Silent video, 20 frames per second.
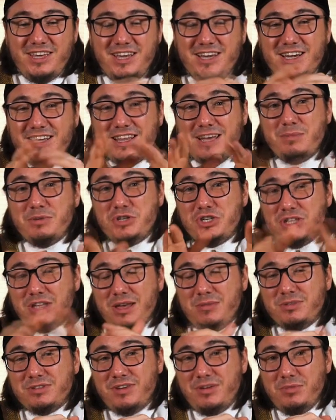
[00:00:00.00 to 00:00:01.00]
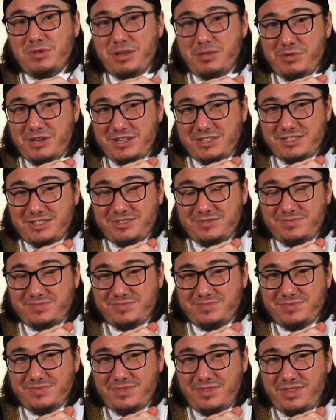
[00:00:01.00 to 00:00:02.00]
И когда мы читаем с вами намаз,
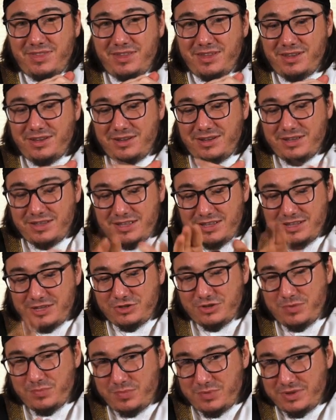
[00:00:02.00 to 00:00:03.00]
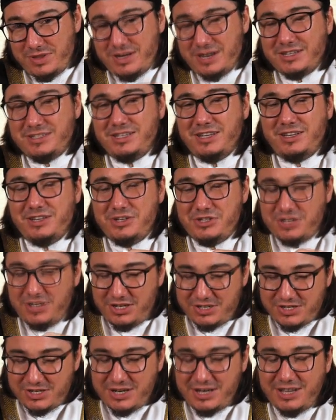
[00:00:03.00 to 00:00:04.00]
когда дойдем до раздела,
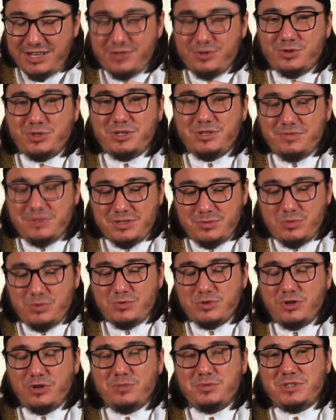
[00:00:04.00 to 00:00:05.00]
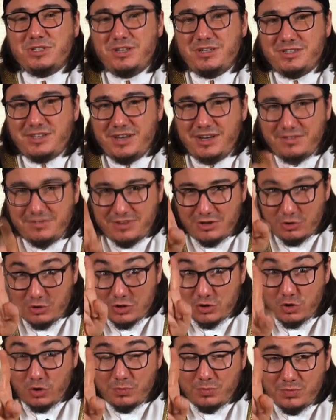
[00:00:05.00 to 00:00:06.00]
иншаллах, саля тоже, возьмем столб саля,
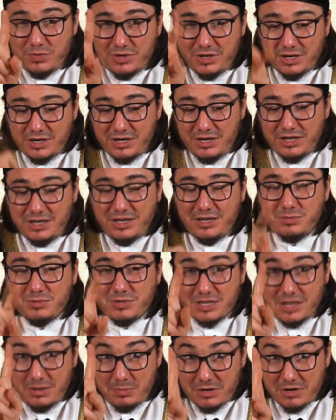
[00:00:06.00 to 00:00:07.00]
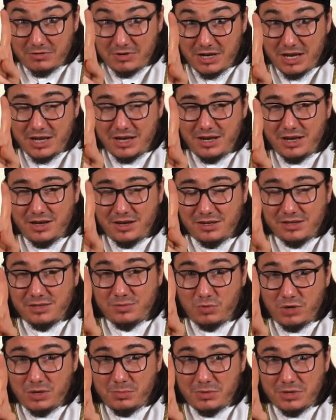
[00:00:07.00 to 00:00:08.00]
второй столб религии. Мы сказали, первый, ля иляха
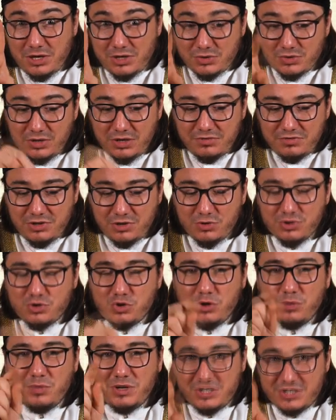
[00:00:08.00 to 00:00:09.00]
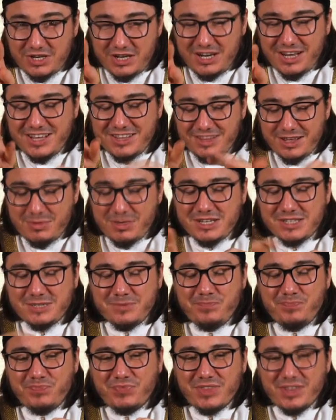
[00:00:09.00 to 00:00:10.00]
Мухаммад Расулла, второй столб, ассаля,
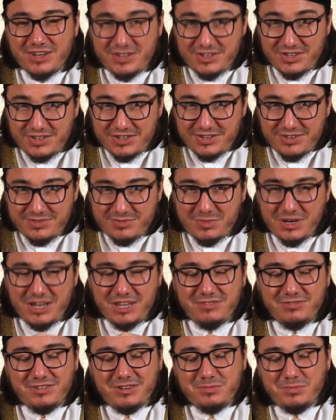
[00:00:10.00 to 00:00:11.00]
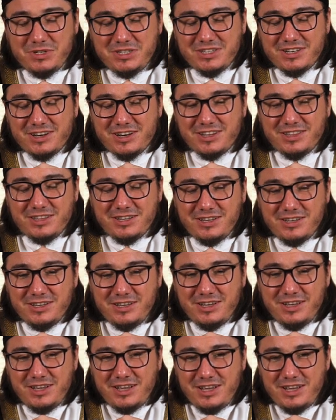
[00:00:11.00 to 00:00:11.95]
намаз – молитва пятикратная.